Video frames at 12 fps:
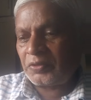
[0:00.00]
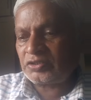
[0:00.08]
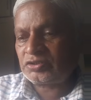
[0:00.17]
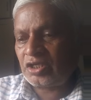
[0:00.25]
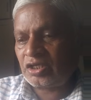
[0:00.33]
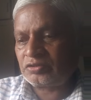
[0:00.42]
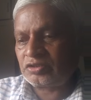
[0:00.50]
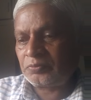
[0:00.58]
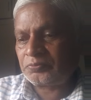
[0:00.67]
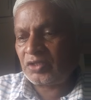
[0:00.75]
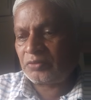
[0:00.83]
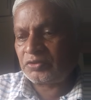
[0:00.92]
పరిష్కారం
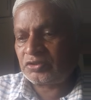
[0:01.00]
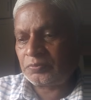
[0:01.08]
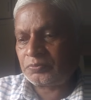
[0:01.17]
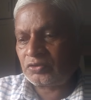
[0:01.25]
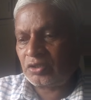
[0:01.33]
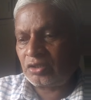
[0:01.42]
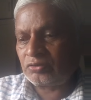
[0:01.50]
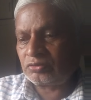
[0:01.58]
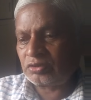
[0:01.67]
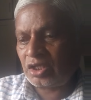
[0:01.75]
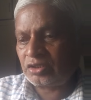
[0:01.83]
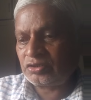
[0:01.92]
చెప్తామని చెప్తున్నాడు
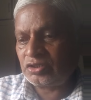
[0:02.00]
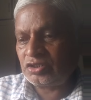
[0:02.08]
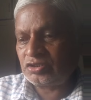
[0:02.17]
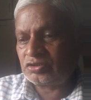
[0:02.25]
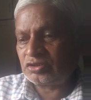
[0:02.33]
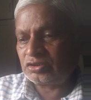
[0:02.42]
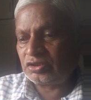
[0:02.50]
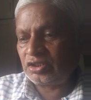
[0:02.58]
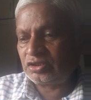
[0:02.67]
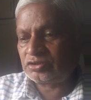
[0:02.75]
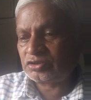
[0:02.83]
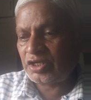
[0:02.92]
నన్ ఈజ్
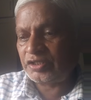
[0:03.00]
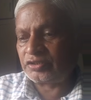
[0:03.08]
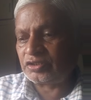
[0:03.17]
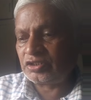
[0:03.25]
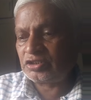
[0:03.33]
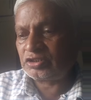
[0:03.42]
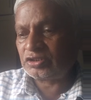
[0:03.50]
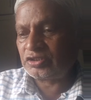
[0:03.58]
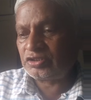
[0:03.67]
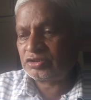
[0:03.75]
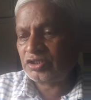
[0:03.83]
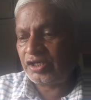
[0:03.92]
ఇన్సైడ్ ఇన్
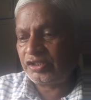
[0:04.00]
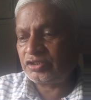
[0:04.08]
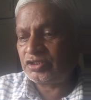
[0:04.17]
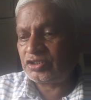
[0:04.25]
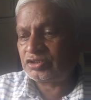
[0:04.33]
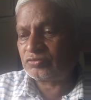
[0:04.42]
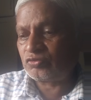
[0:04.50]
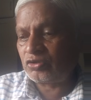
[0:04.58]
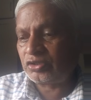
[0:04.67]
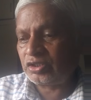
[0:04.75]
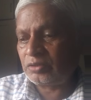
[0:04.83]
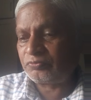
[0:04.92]
ఇన్సైడ్ ఈజ్
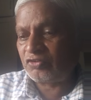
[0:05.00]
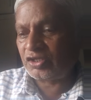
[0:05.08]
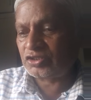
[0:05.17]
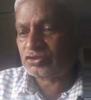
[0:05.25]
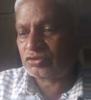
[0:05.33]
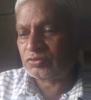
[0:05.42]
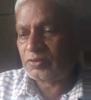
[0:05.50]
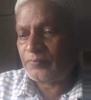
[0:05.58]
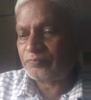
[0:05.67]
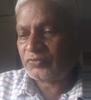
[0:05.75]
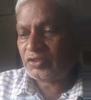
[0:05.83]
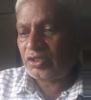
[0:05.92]
ఓన్లీ ఫారెస్ట్
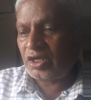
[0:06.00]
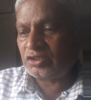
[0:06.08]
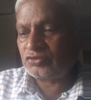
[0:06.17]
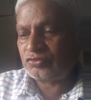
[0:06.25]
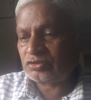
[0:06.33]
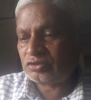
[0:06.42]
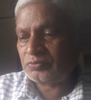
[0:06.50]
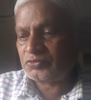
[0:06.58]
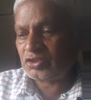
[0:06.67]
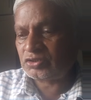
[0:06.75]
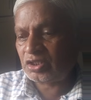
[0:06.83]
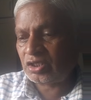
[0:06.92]
అని శస్త్రం
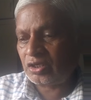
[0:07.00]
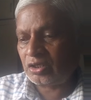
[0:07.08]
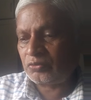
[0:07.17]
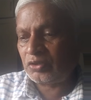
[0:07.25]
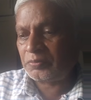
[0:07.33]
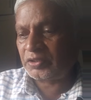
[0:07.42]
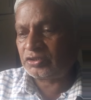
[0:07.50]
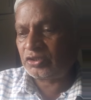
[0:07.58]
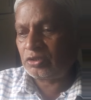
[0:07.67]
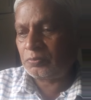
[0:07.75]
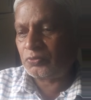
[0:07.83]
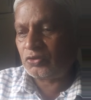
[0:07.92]
చేశారు అడవుల
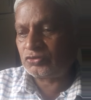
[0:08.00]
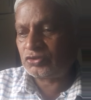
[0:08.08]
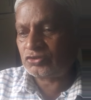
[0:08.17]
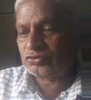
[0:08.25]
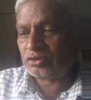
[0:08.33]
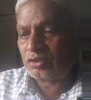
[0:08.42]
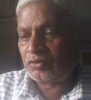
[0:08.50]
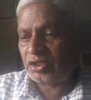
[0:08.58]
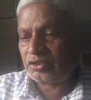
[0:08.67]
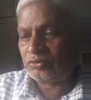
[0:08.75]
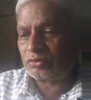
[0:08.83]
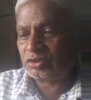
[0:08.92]
మధ్యలో పోటు చేస్తున్న
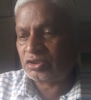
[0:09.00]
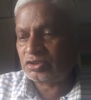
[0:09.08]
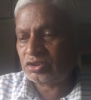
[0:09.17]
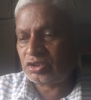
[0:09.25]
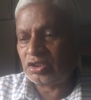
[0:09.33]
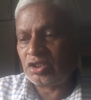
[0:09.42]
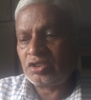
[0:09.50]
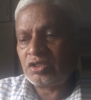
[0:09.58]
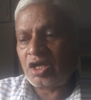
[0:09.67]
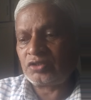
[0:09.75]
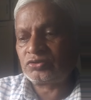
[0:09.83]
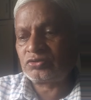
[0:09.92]
వారిని గుర్తించి
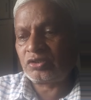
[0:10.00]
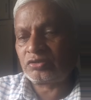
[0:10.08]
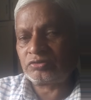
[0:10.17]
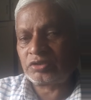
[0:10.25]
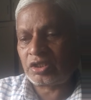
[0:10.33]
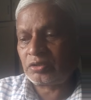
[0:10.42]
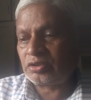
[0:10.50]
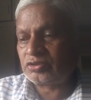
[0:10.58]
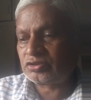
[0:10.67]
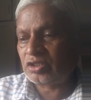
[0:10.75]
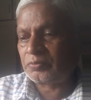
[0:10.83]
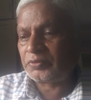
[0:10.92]
అంచులకు
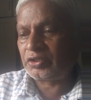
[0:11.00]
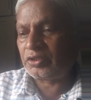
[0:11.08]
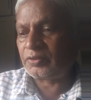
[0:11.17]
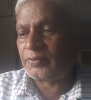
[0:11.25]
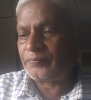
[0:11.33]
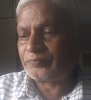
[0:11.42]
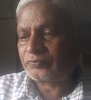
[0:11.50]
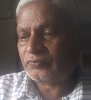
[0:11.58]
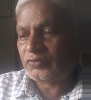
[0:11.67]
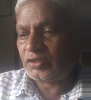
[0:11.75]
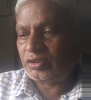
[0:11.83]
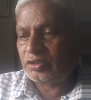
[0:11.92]
తరలిస్తామని
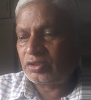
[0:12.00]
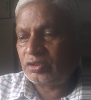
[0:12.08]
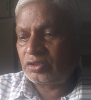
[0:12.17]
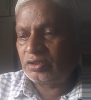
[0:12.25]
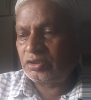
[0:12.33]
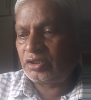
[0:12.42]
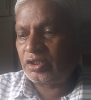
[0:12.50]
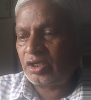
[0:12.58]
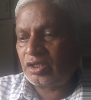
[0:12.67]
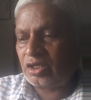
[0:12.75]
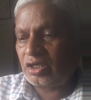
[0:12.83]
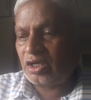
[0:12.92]

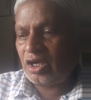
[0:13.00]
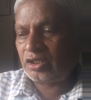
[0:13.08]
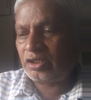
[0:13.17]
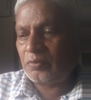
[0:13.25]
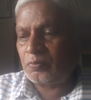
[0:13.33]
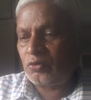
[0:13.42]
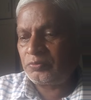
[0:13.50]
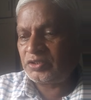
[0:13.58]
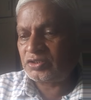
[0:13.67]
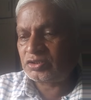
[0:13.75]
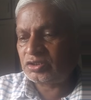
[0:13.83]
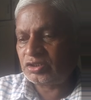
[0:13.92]
ఇక్కడ అక్కడ భూమి
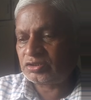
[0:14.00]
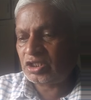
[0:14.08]
ఇచ్చి